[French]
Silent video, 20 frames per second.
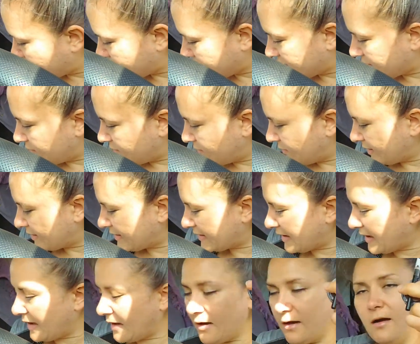Hein, j'ai une
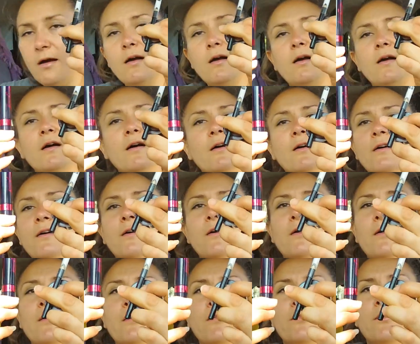mascara.
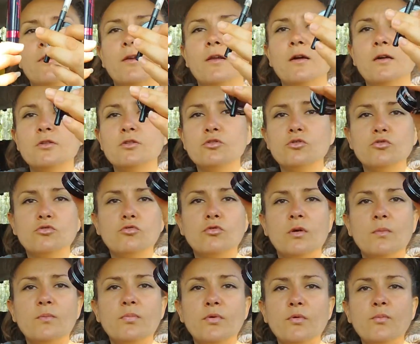Voilà, j'ai de
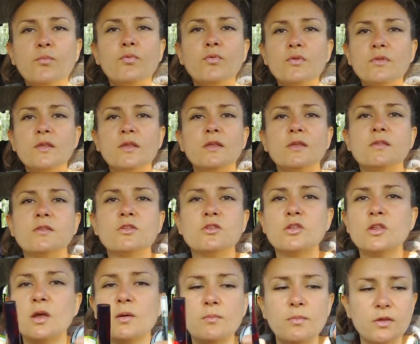quoi me pomponner si
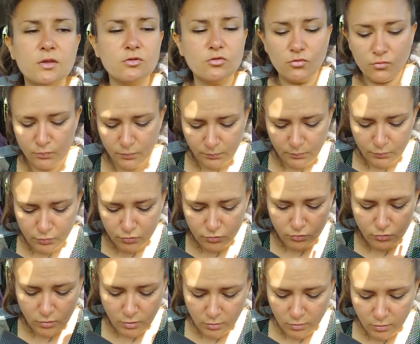jamais
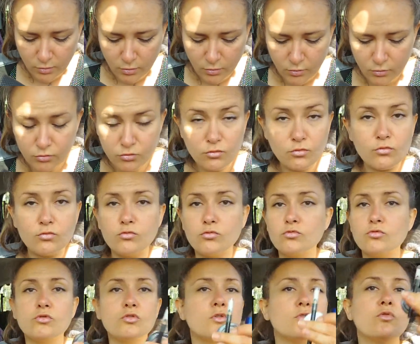euh, suis
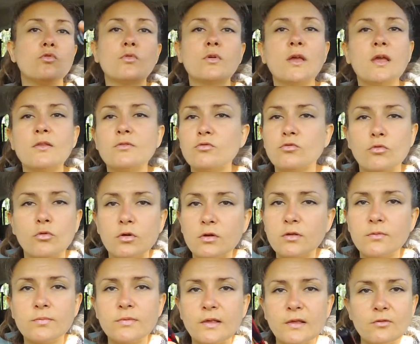j'ai une occasion
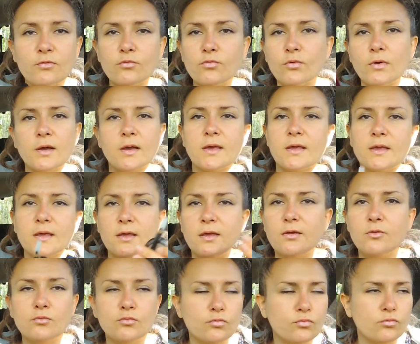comme ça, une
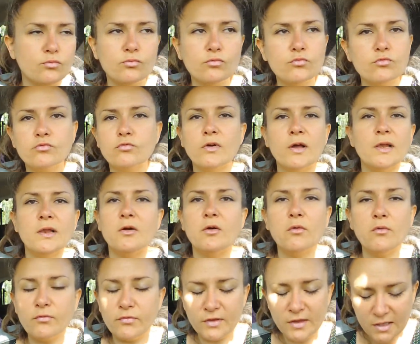soirée ou je vais aller
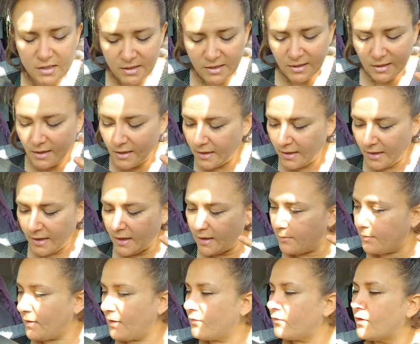en ville.
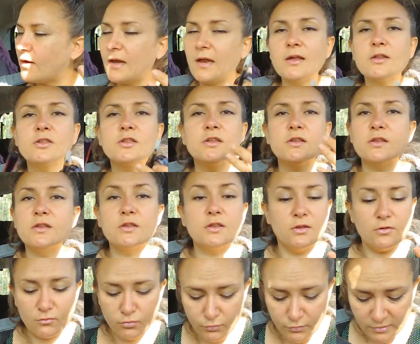Et ben voilà,
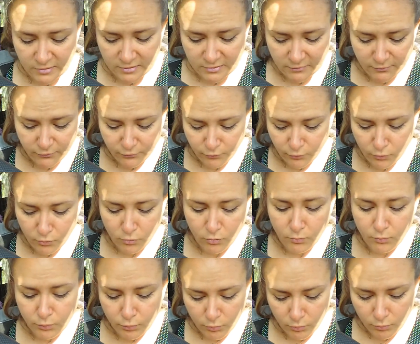j'ai tout ce qu'il
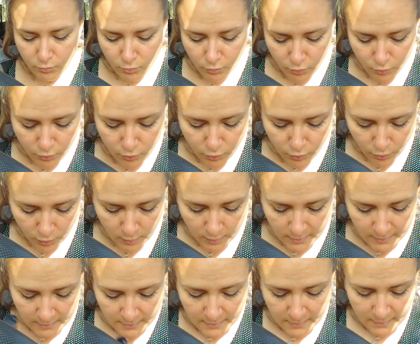faut pour me,
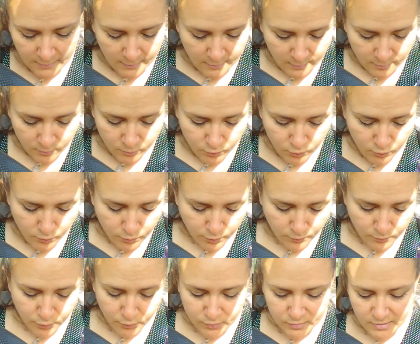me
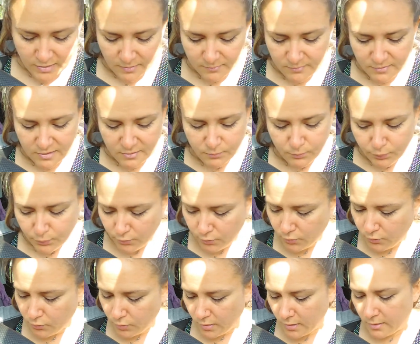pomponner un petit
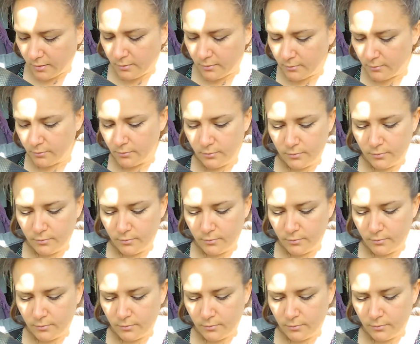peu, quoi. Euh.